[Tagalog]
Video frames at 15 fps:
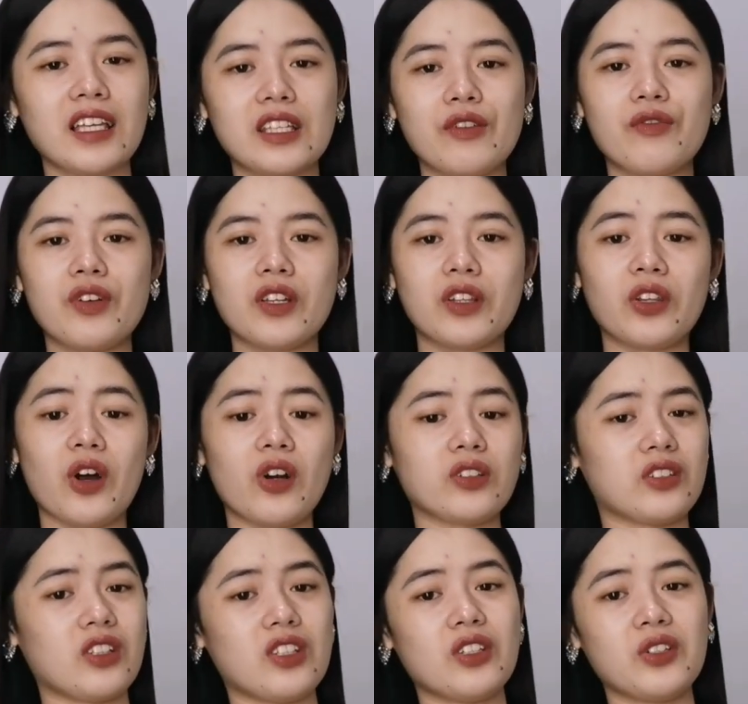I give it
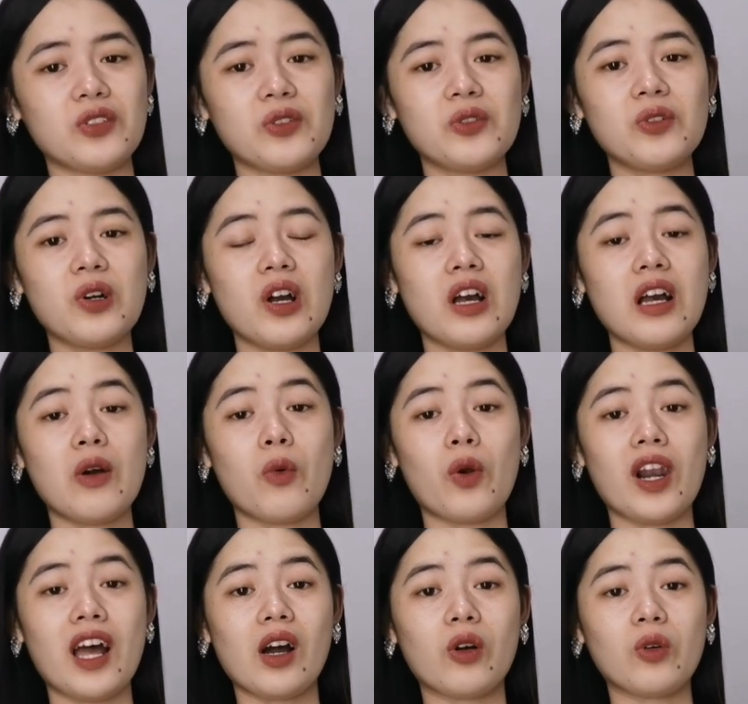all to you.
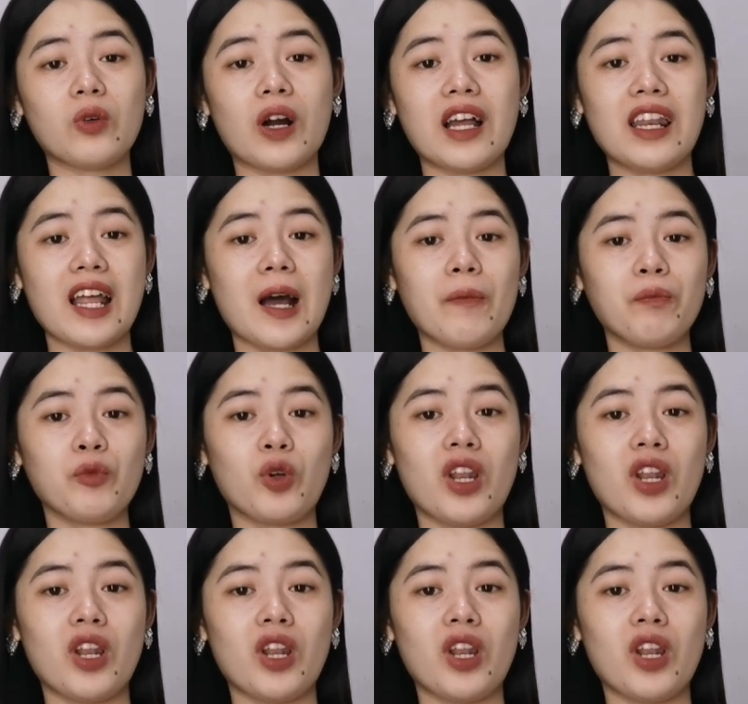Wala akong alam,